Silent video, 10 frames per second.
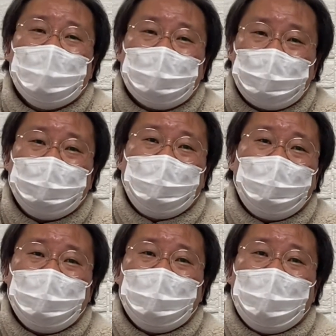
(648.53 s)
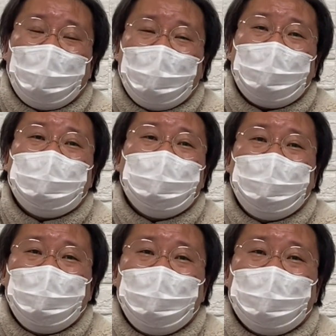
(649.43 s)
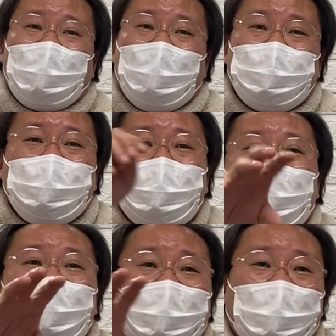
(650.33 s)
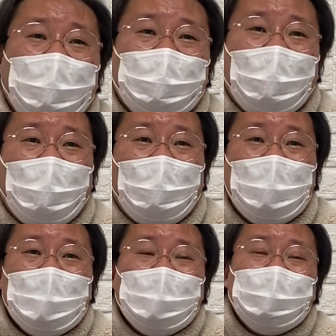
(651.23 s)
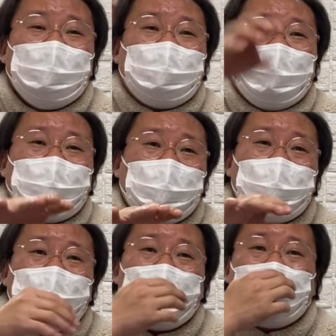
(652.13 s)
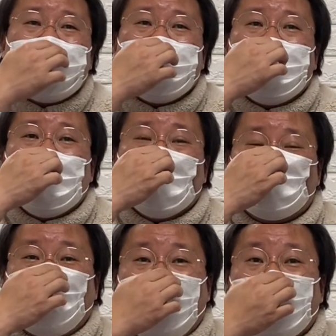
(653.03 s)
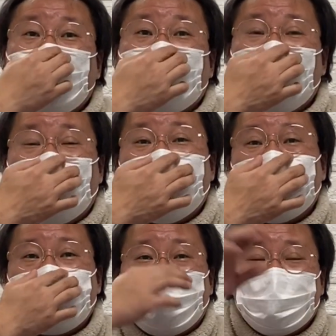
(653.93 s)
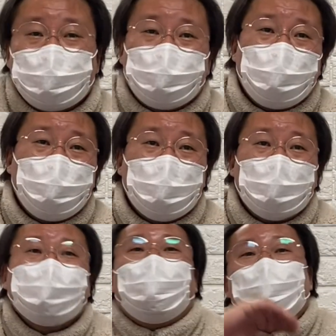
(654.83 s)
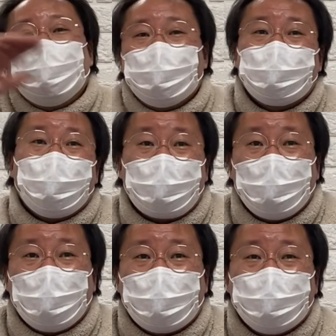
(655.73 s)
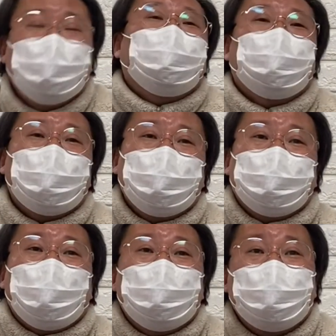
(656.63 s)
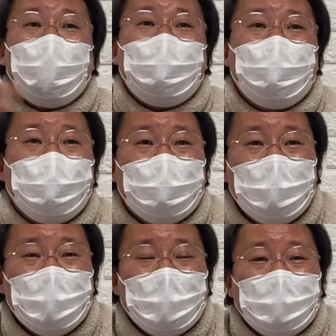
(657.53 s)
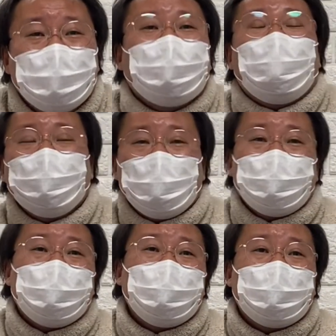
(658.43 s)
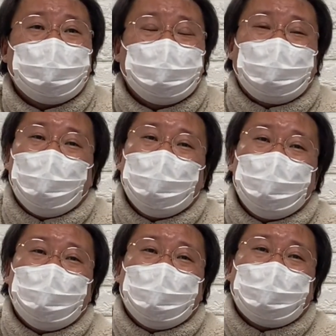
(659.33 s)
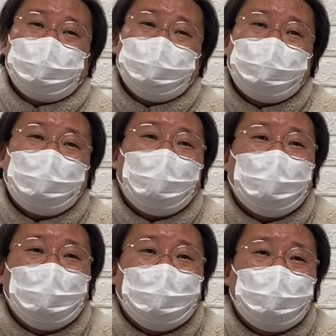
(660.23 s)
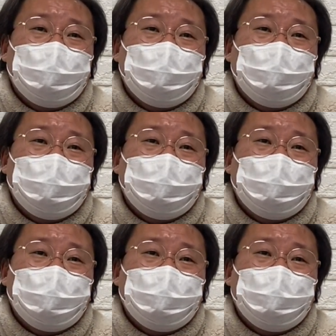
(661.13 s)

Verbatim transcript: 그런데 하나님이 다 필요하게 다 1차적으로는 그 아버님을 보내셔가지고 자매님을 돕게 하고, 2차적으로는 저희 프레이포유, 이제 3차적으로는 그 자매님이 만약에 수술을 하게 된다면